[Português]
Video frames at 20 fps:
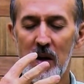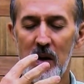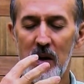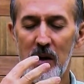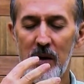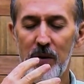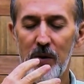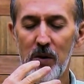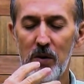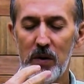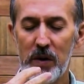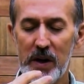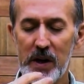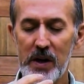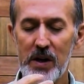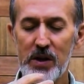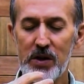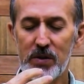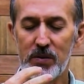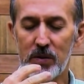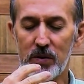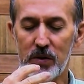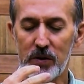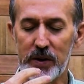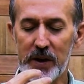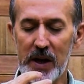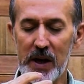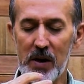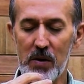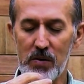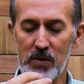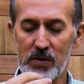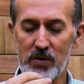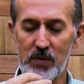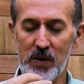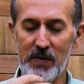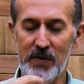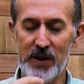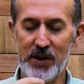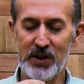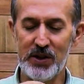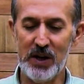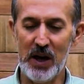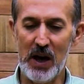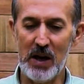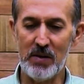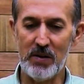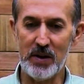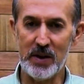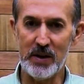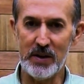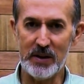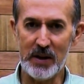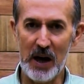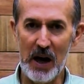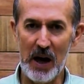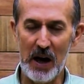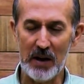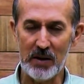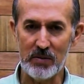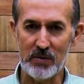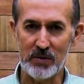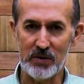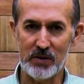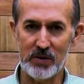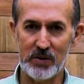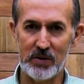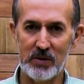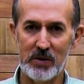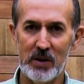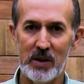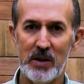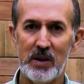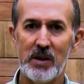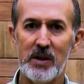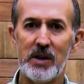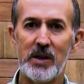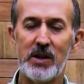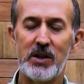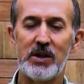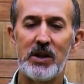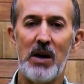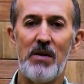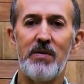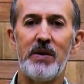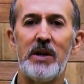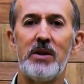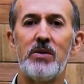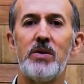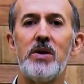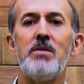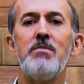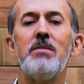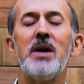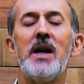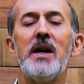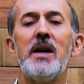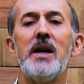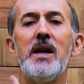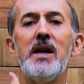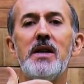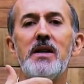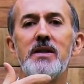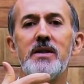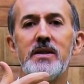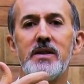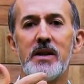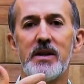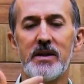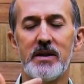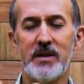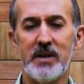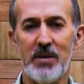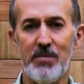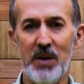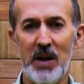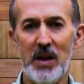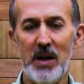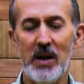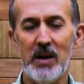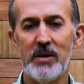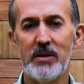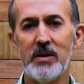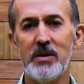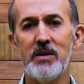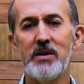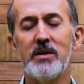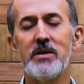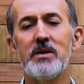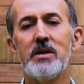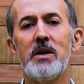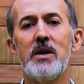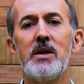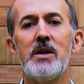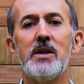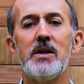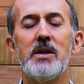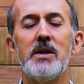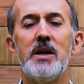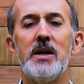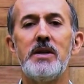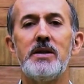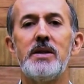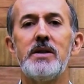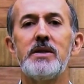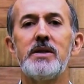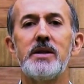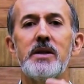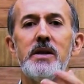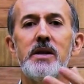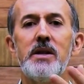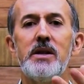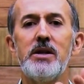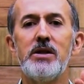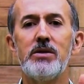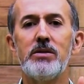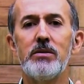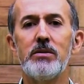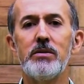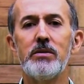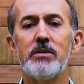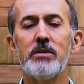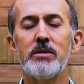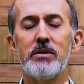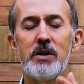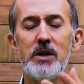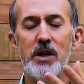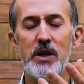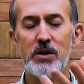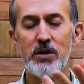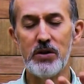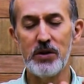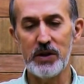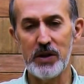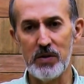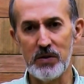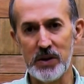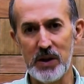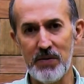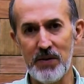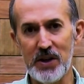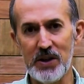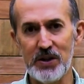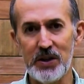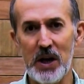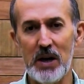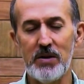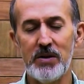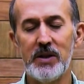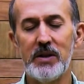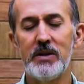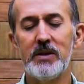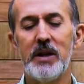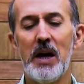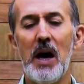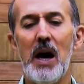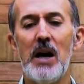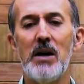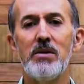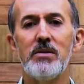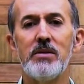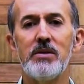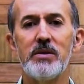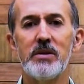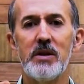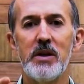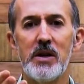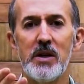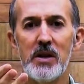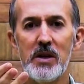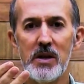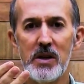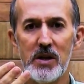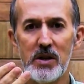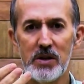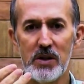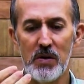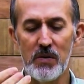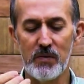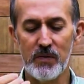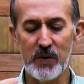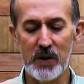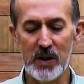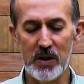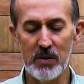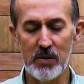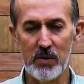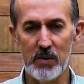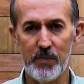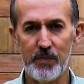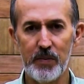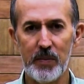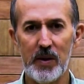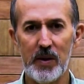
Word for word: do Cristo, do Deus, do Evangelho internos, está vindo imanências semelhantes desses Cristos e dos seus Evangelhos internos, estão vindo